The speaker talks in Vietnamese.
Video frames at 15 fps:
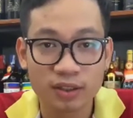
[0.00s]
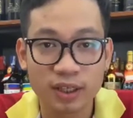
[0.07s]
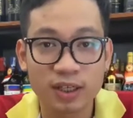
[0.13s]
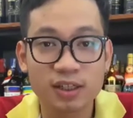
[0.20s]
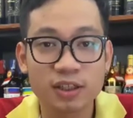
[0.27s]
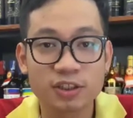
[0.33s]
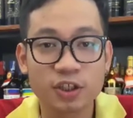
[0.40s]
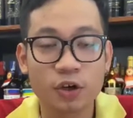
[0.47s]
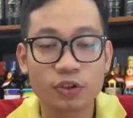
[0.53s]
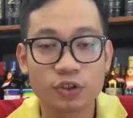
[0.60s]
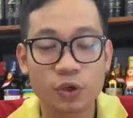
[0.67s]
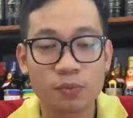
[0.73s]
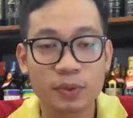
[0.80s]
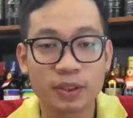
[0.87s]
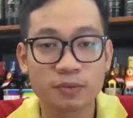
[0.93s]
để lựa chọn
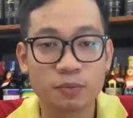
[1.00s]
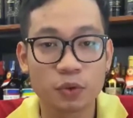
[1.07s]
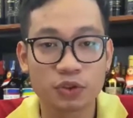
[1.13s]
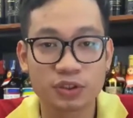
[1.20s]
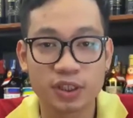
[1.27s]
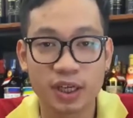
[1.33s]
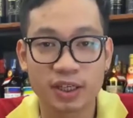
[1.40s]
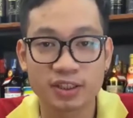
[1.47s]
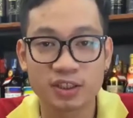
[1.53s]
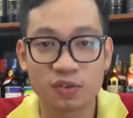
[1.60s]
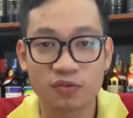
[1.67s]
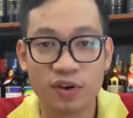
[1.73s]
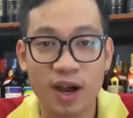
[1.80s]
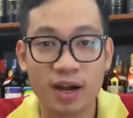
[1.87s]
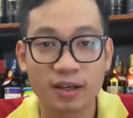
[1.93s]
cho mình một chai
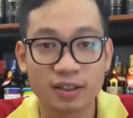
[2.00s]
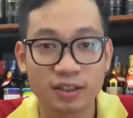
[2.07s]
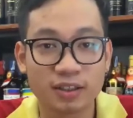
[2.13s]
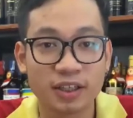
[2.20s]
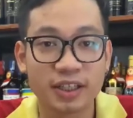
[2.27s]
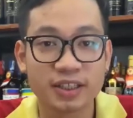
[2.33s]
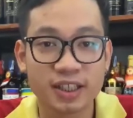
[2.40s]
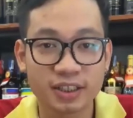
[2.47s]
rượu vàng ưng ý